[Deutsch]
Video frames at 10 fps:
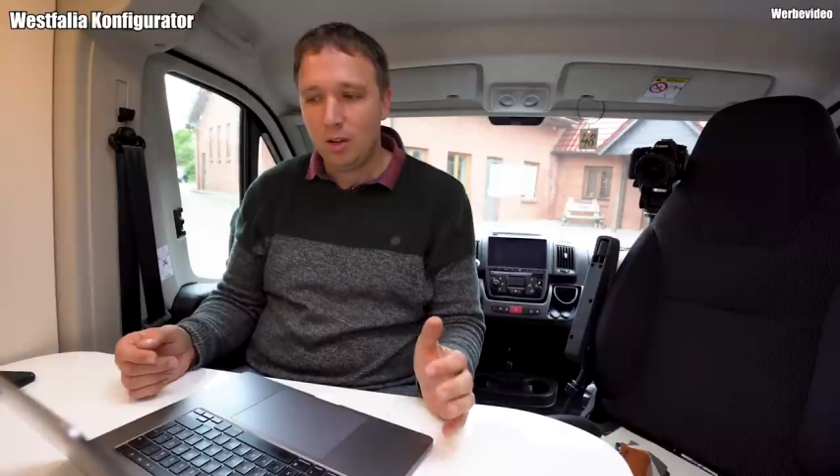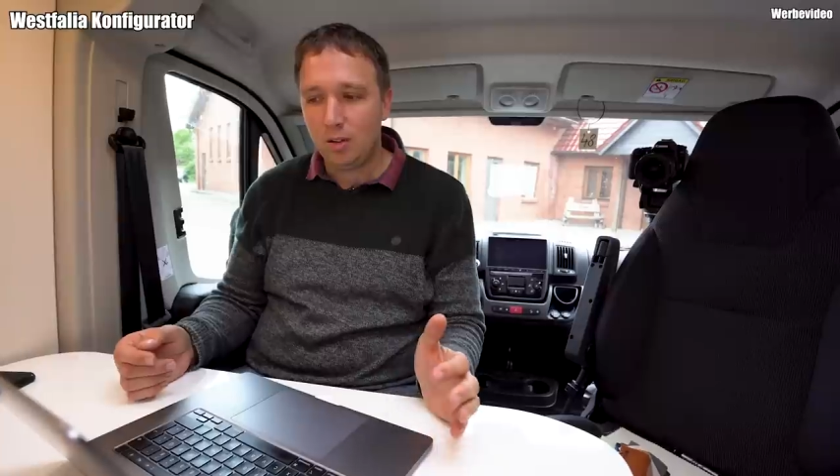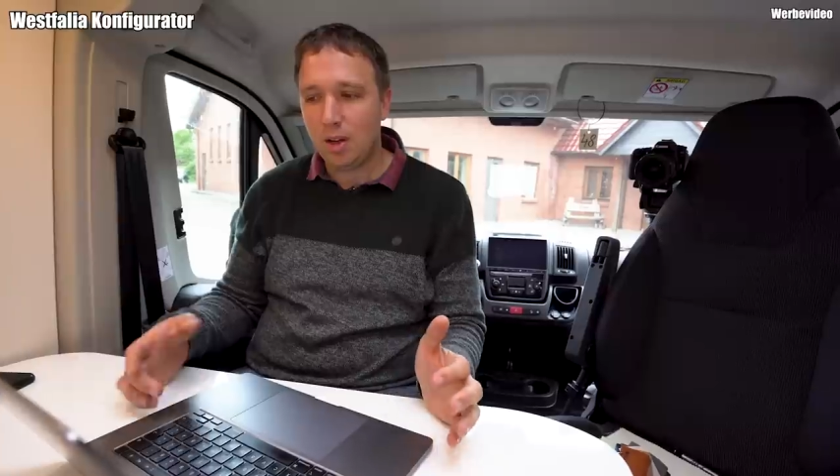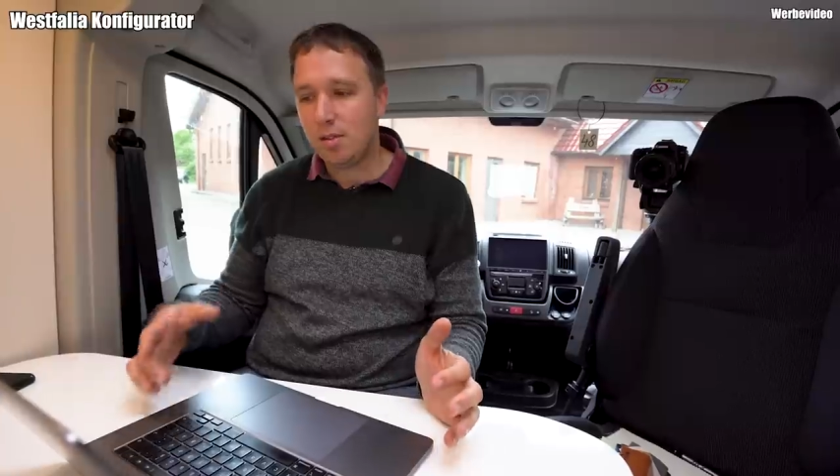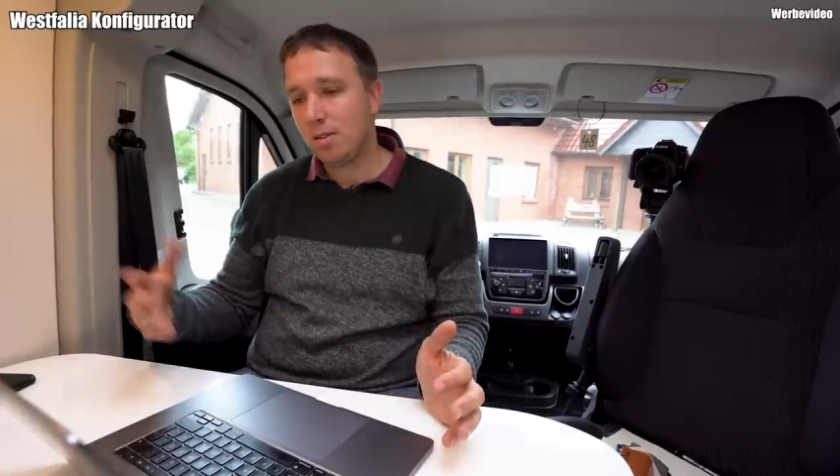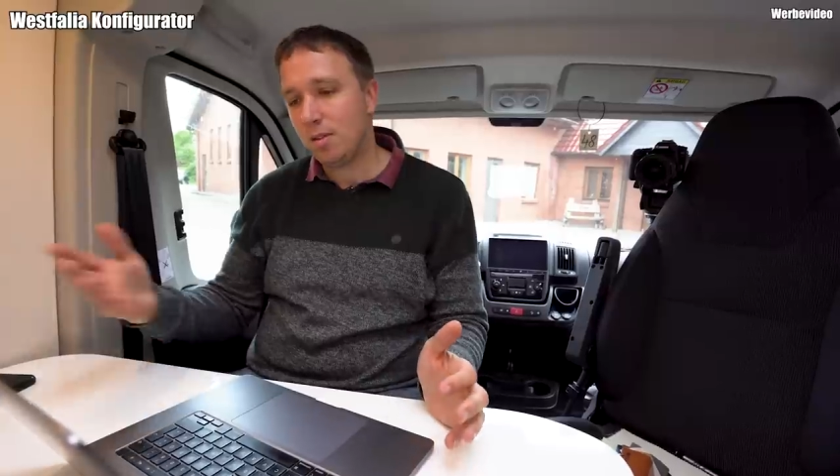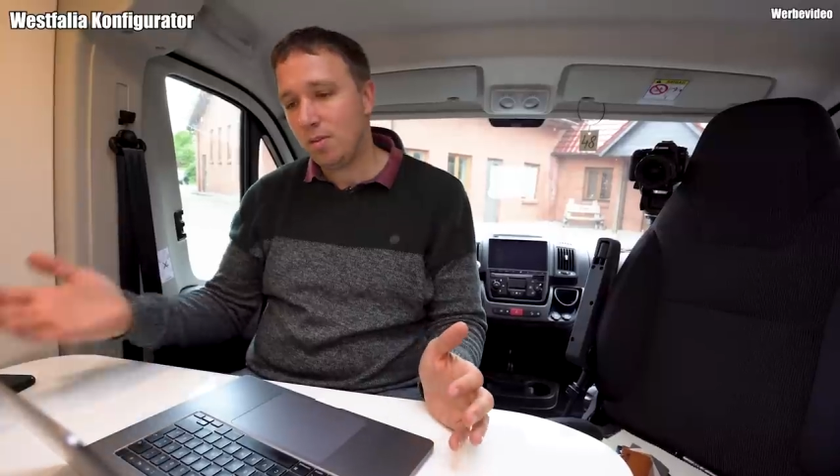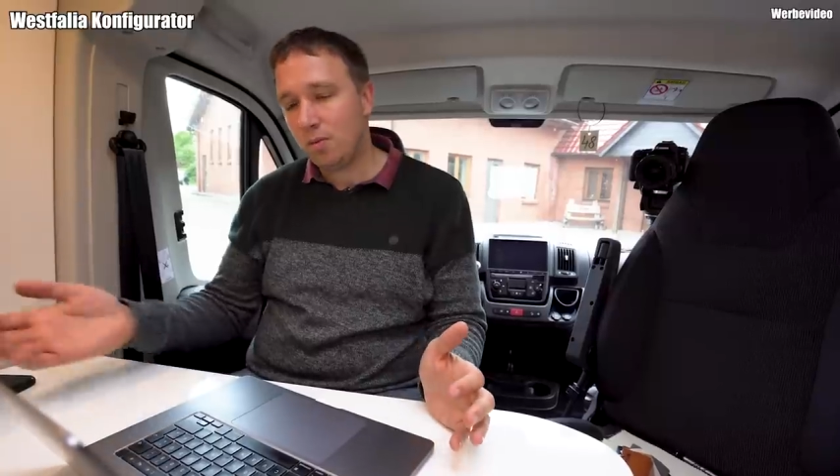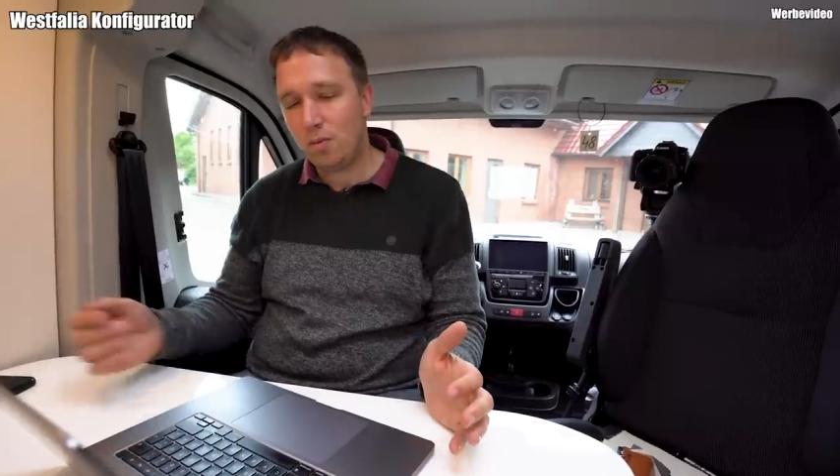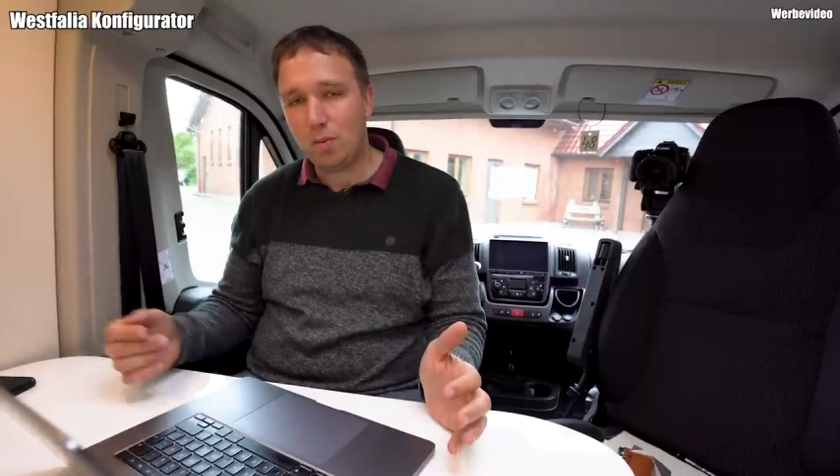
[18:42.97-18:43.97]
Das heißt,
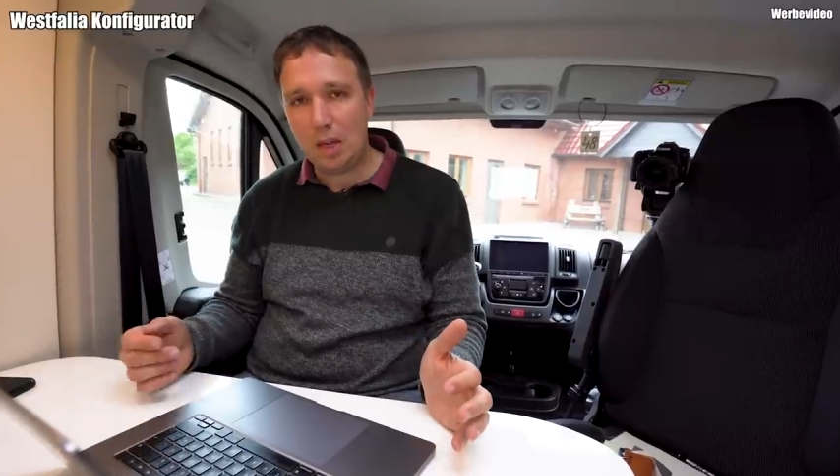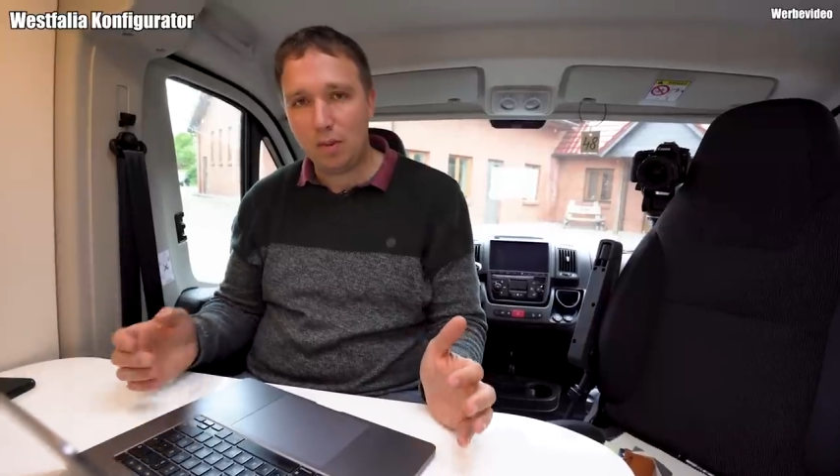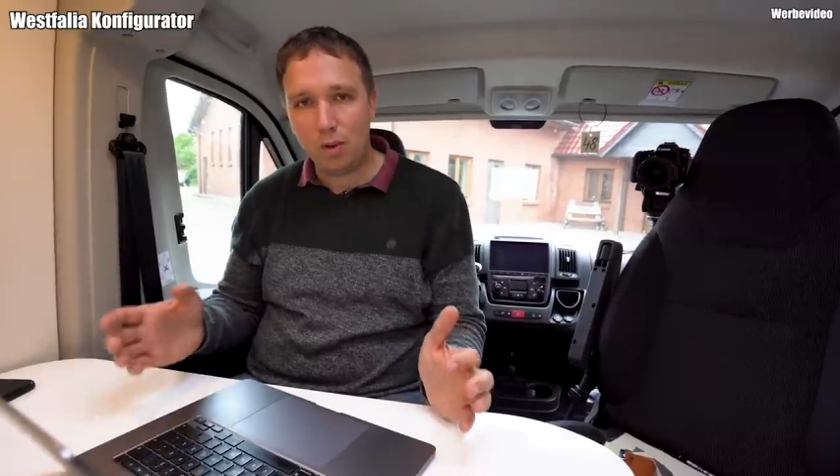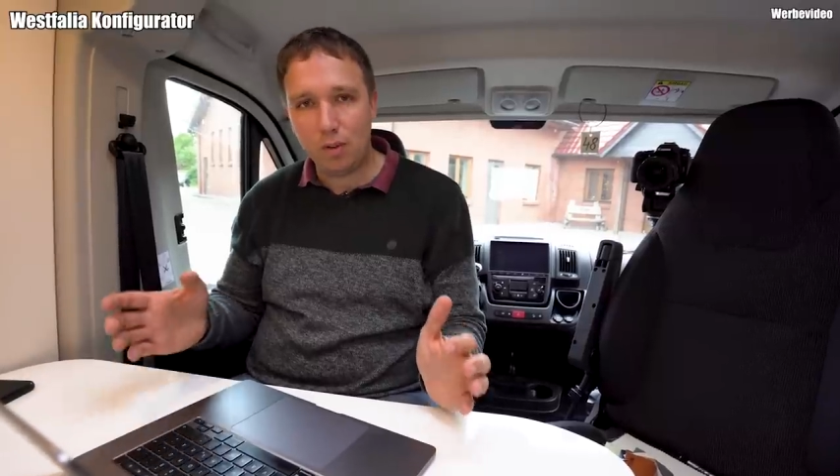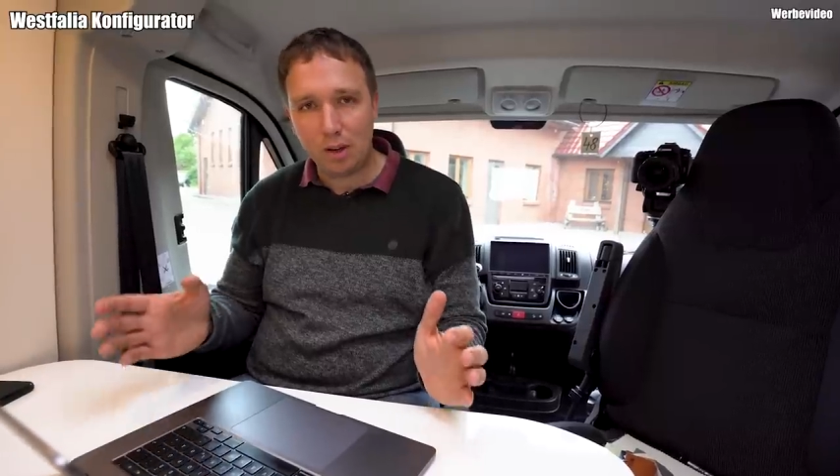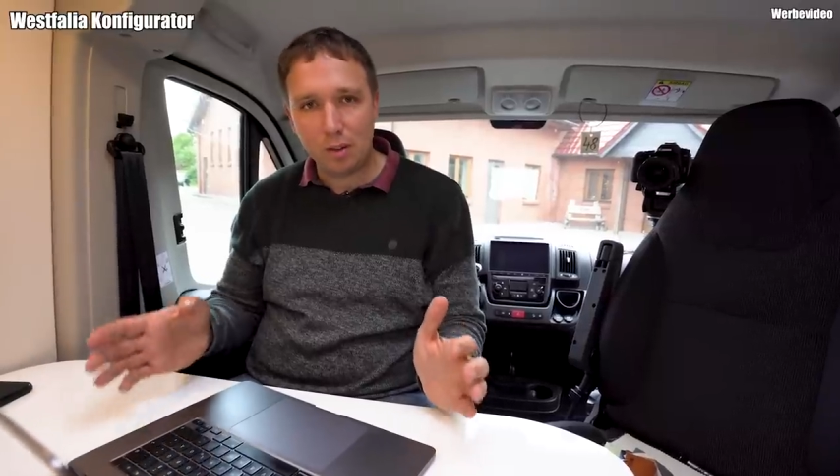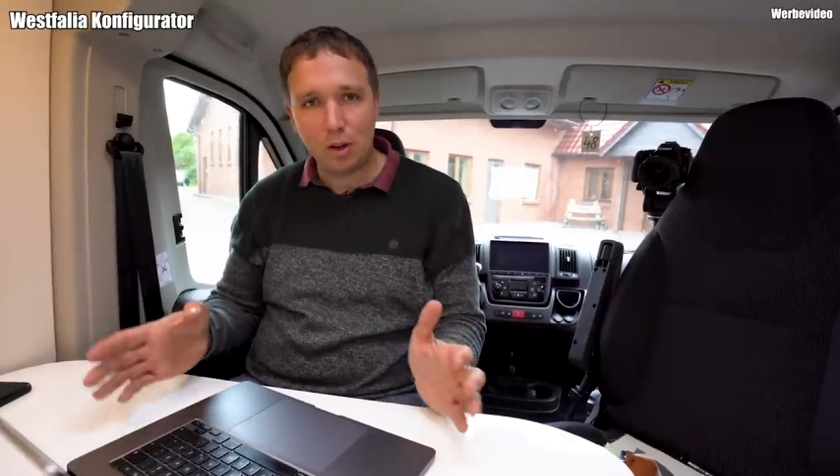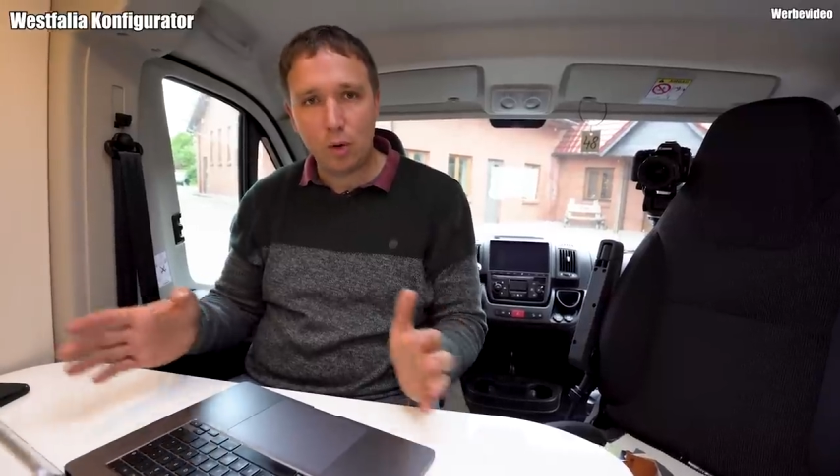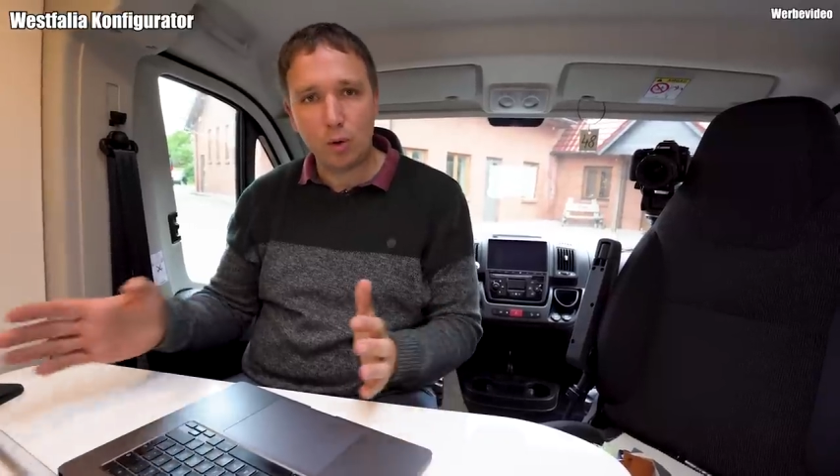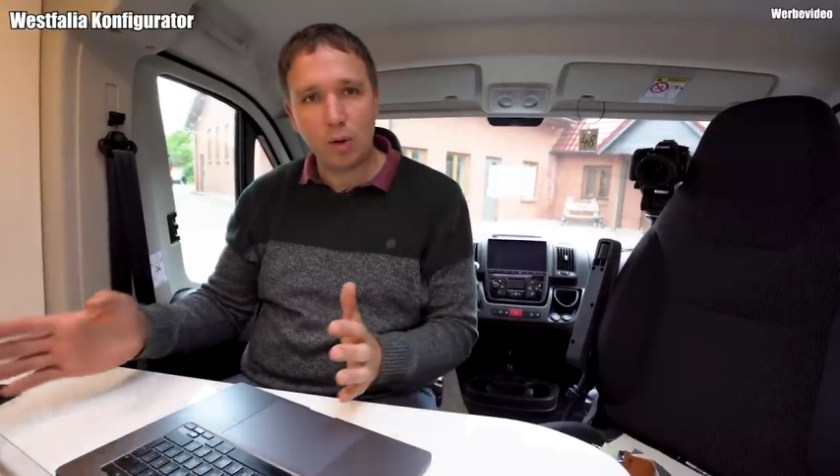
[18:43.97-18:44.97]
wir werden
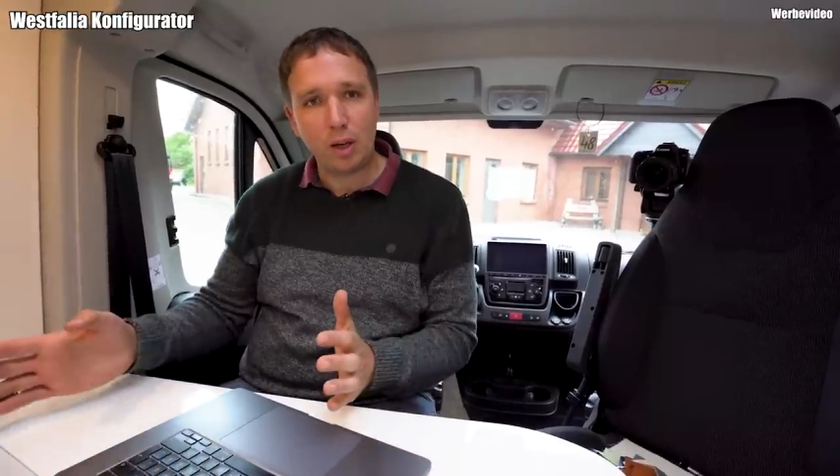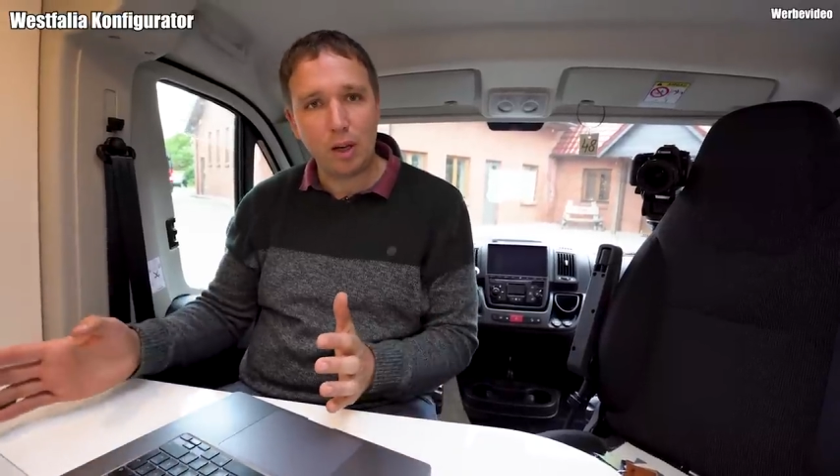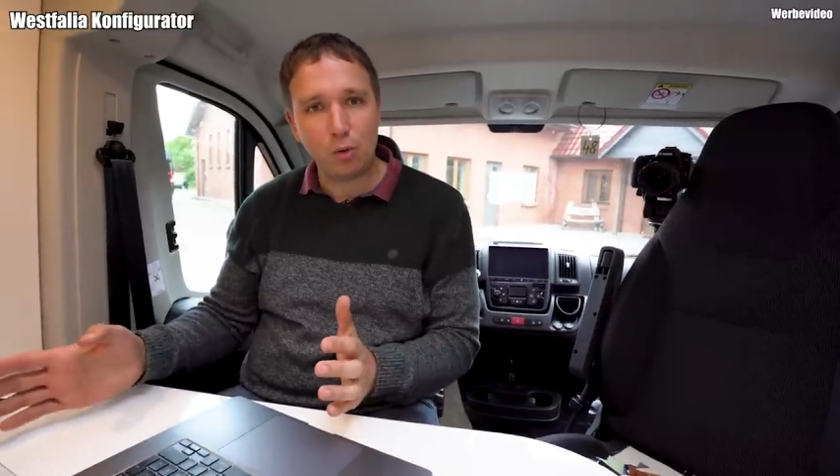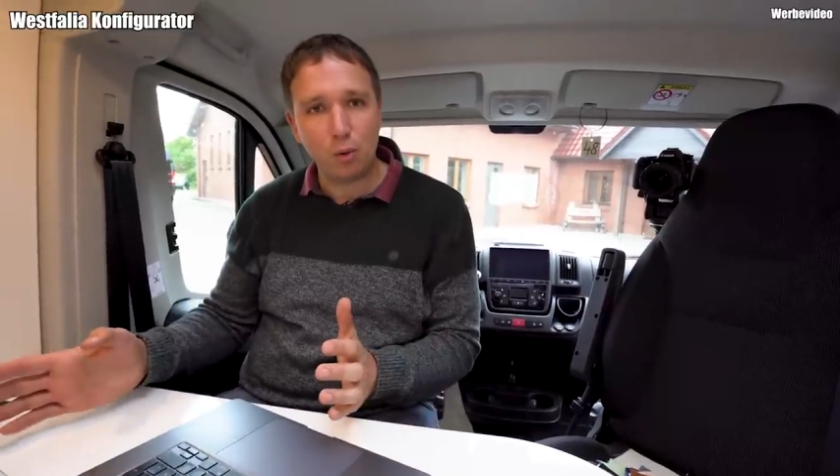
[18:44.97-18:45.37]
das Auto nachher